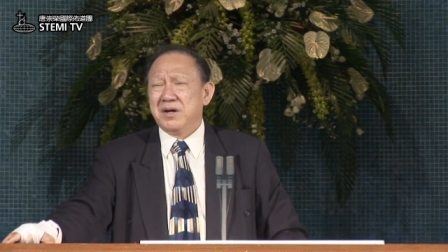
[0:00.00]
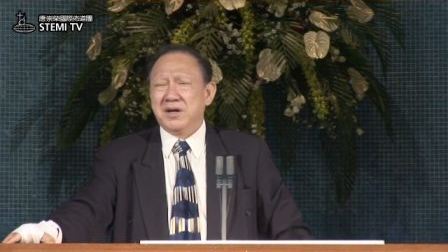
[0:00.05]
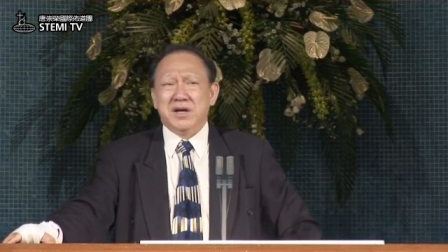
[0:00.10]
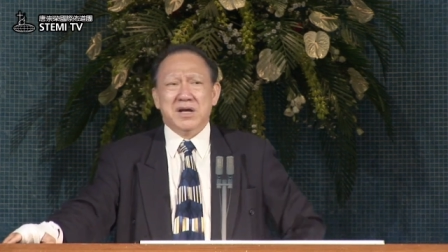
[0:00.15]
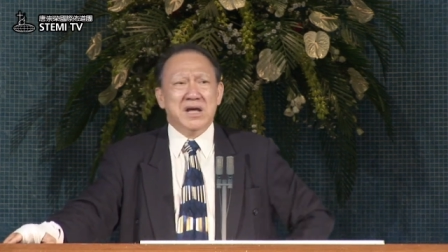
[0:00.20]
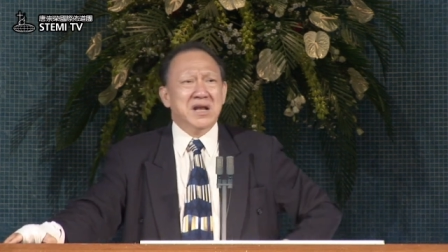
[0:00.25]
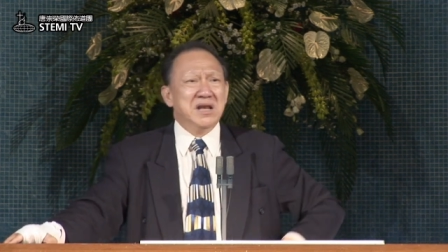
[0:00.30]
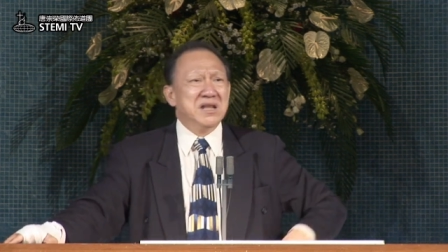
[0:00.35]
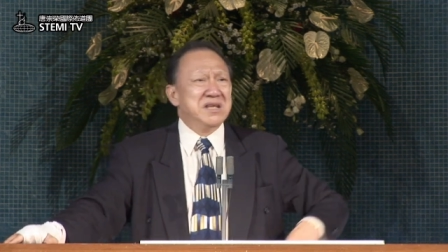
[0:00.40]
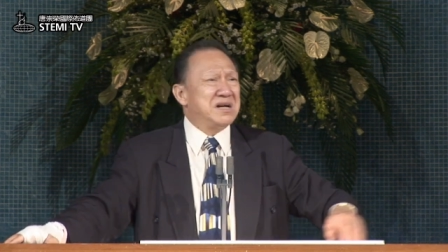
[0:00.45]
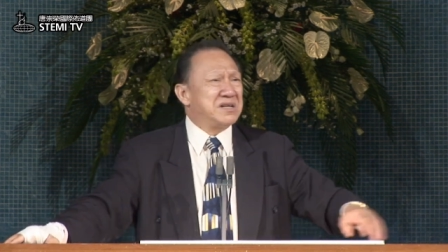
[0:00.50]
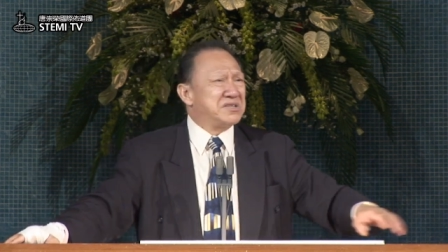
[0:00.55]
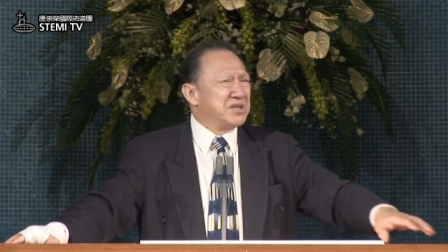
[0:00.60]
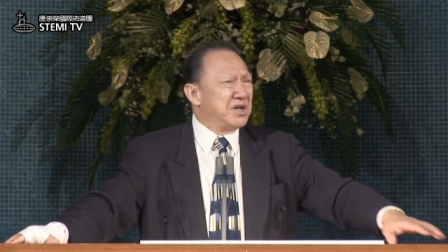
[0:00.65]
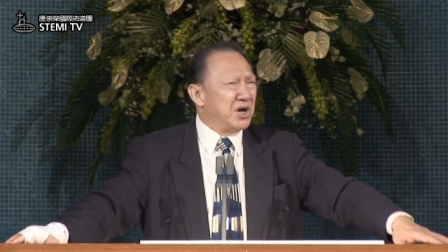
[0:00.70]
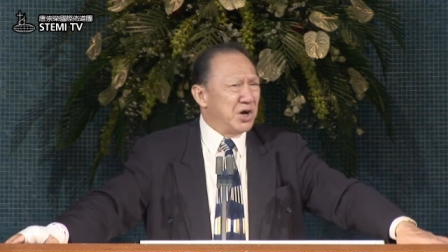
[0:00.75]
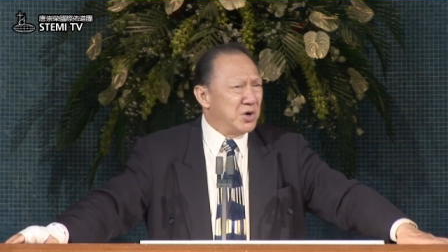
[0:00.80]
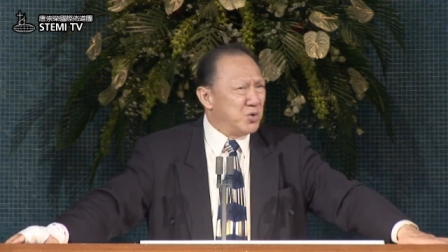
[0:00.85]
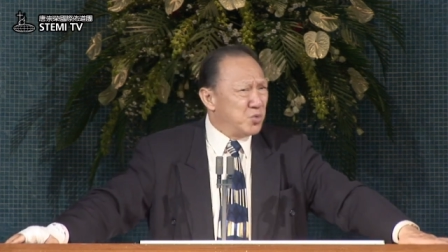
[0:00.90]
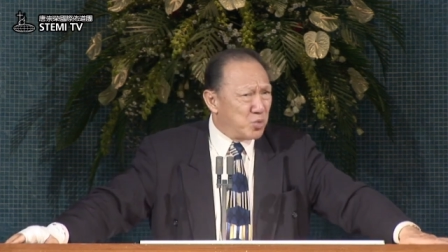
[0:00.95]
以利亚是
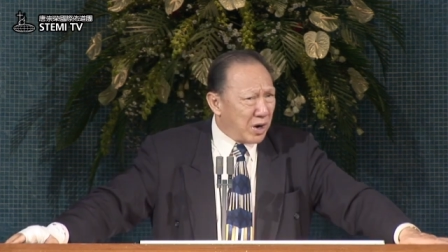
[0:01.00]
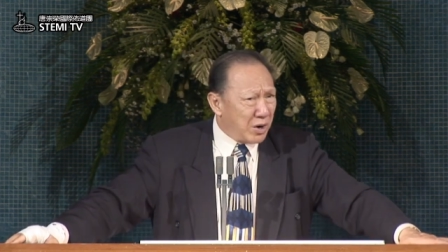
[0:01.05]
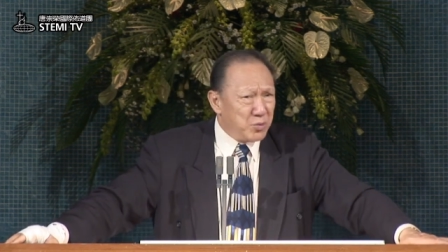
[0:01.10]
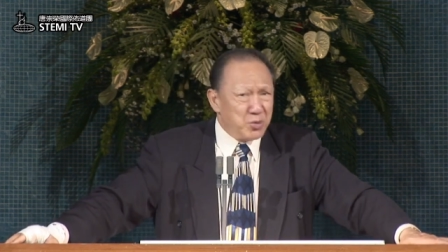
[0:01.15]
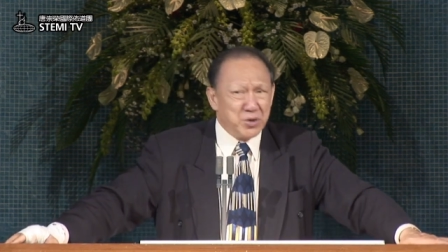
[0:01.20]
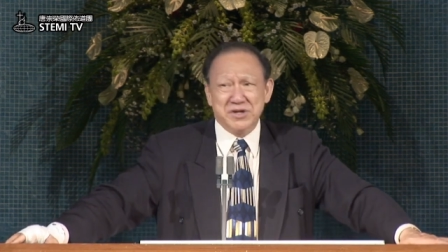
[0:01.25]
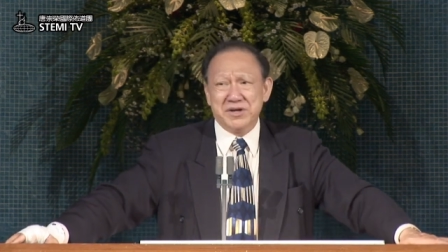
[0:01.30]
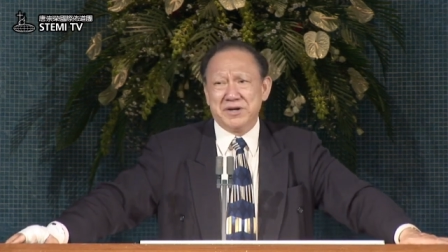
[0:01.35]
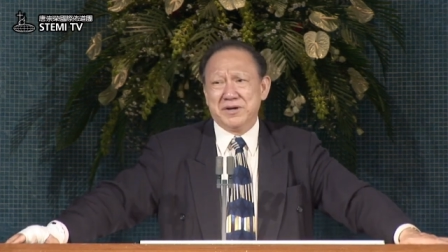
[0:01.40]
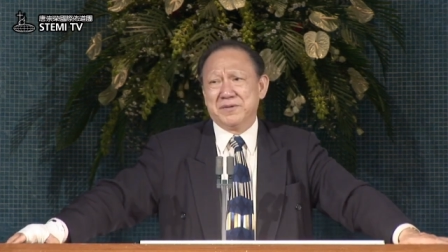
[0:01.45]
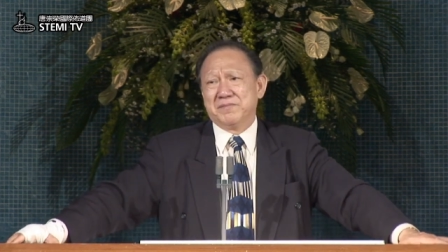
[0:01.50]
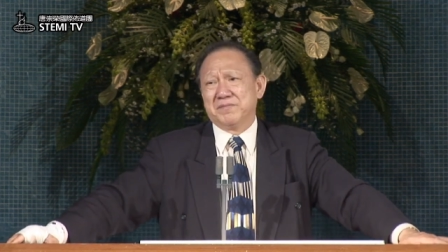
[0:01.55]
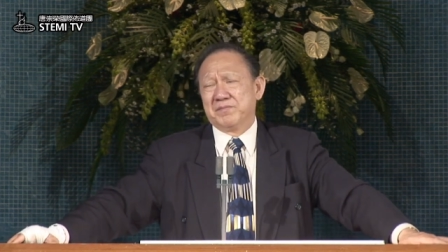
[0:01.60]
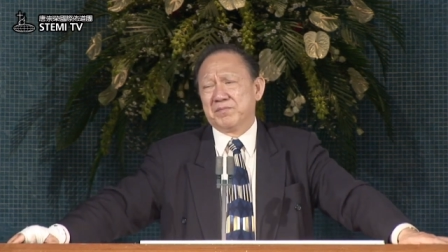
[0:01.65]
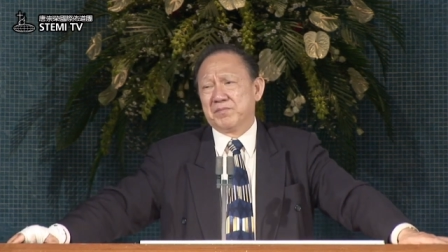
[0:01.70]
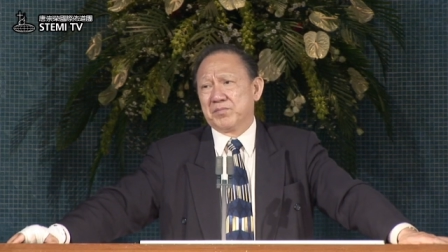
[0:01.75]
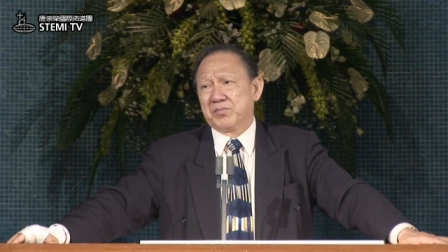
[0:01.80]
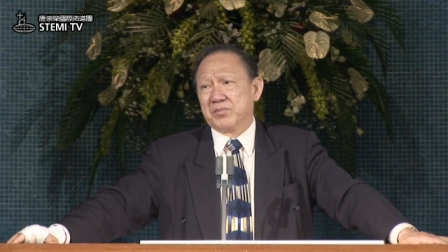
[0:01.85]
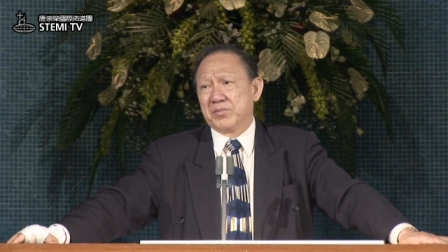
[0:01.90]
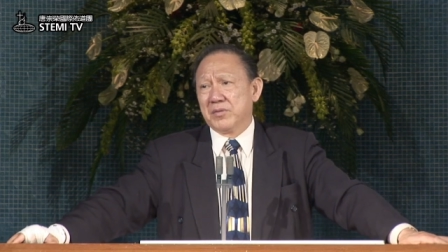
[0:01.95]
很软弱的人，
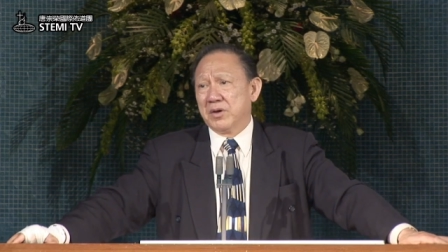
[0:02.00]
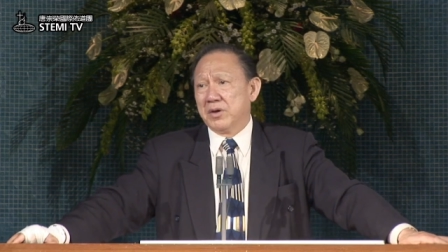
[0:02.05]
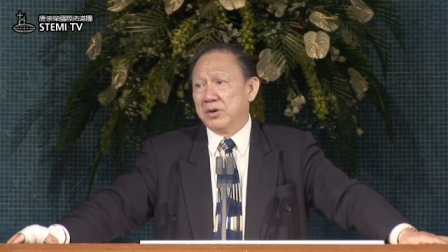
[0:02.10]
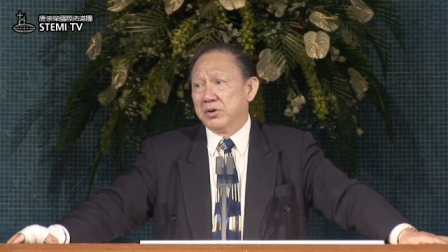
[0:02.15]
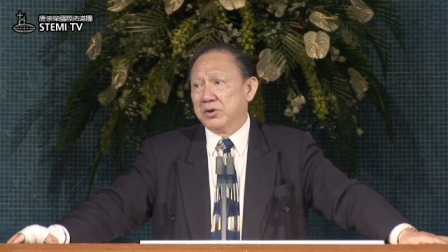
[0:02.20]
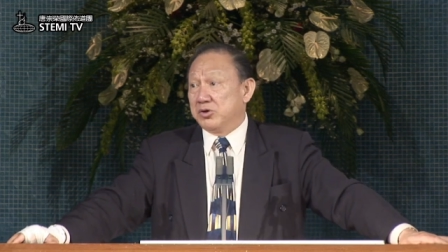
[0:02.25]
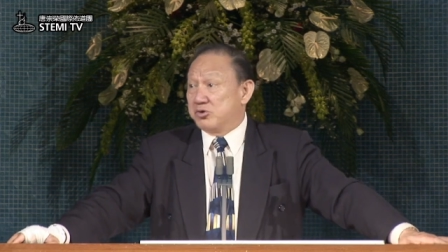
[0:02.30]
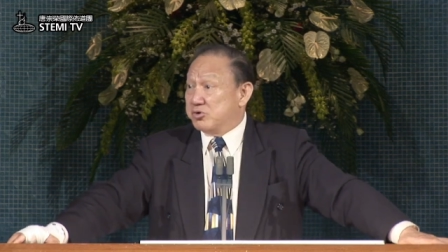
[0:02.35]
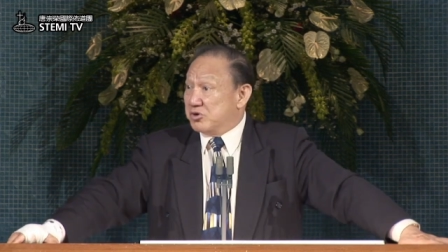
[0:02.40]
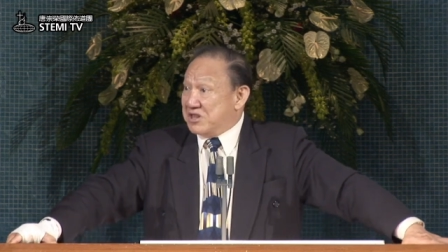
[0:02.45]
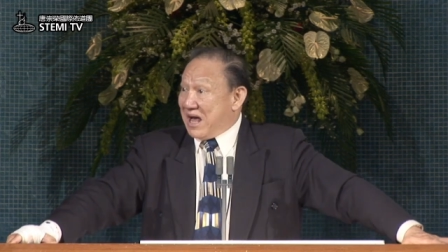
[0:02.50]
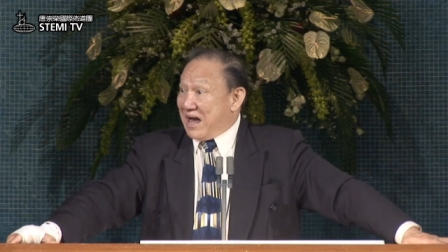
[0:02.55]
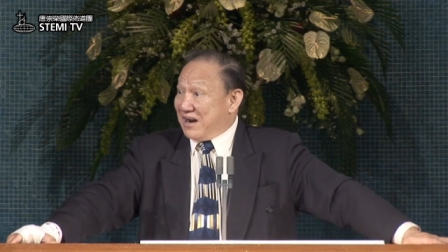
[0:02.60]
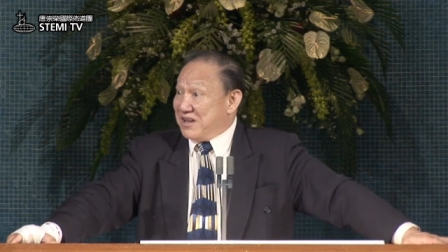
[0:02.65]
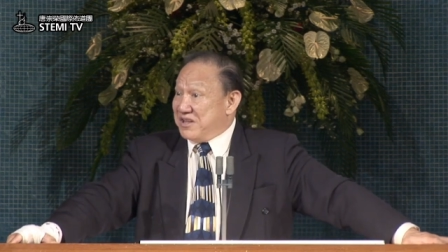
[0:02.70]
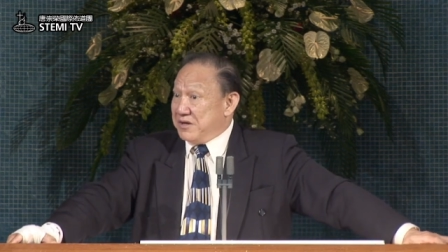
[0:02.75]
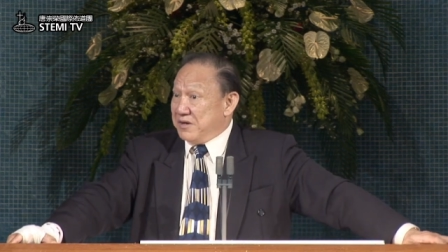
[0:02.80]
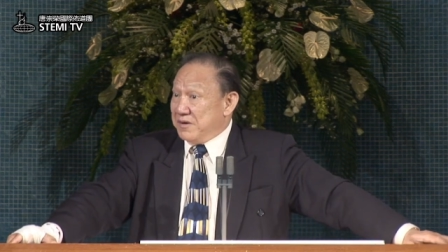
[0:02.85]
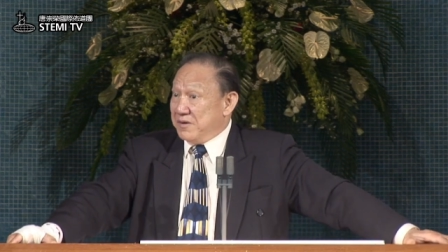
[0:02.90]
你说哪里？